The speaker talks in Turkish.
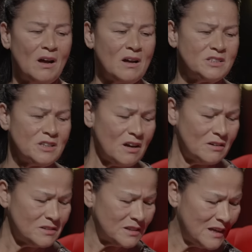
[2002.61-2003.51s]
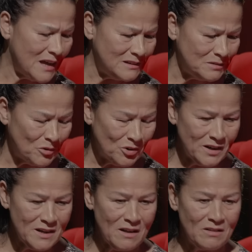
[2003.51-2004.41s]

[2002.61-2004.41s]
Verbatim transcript: aç arık geldim oraya.